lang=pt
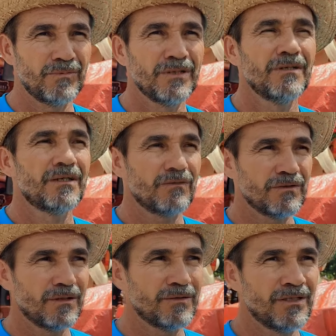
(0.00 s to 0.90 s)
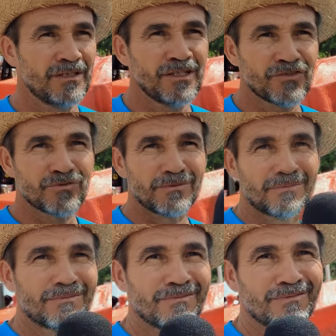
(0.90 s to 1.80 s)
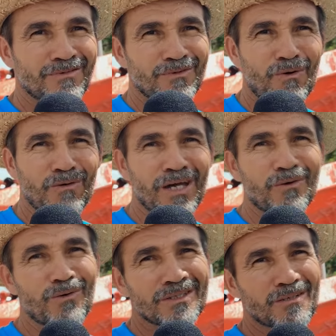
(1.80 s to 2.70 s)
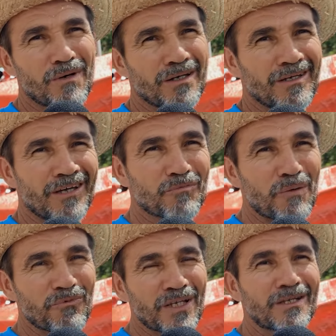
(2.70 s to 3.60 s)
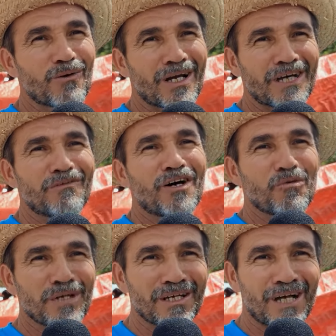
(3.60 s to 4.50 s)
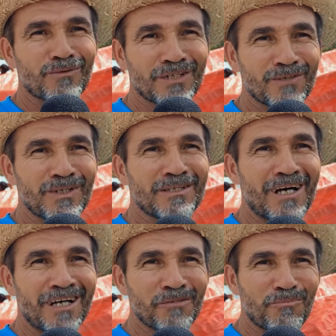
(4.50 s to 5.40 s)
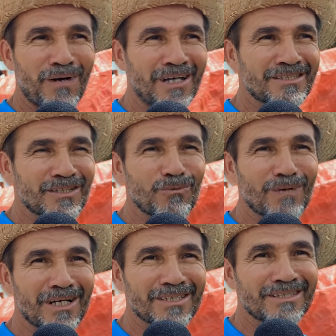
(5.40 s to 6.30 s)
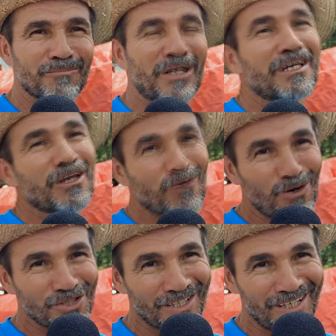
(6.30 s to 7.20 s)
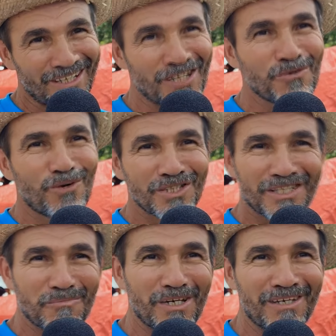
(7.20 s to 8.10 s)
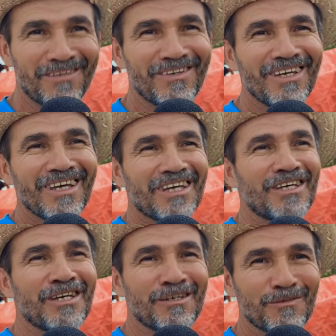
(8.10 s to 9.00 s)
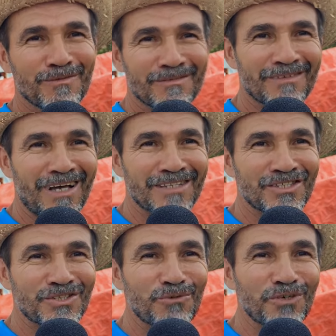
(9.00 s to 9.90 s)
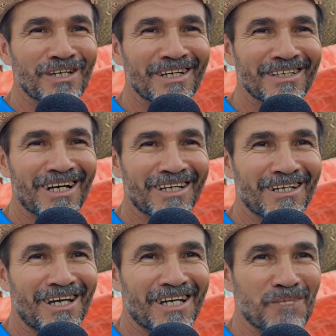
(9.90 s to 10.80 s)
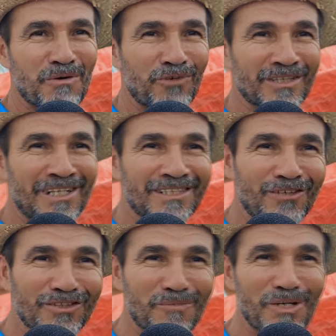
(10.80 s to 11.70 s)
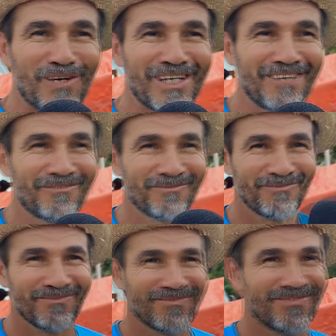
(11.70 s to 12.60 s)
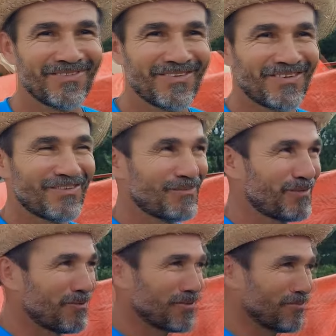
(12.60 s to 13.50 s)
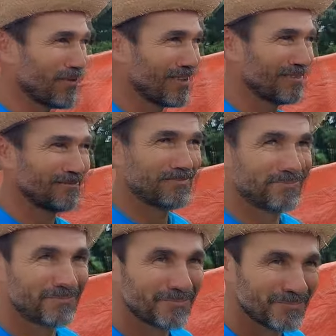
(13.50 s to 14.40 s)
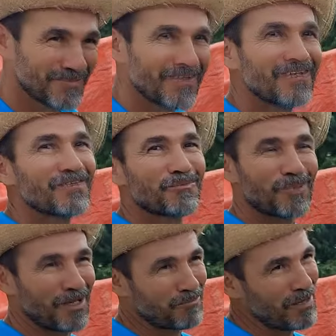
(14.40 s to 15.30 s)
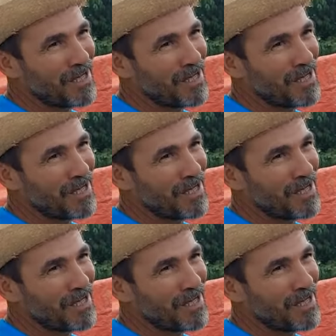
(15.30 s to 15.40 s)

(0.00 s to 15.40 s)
compadre Antônio Jaime. Isso. Qualquer coisa mas aproveitar o carnaval, brincar com tranquilidade, paz, segurança, para quem gosta, né? Quem não gosta também. E assistir o vídeo aí, dá aquele like aí para fortalecer nosso amigo aí. E vamos que vamos, pular o carnaval é,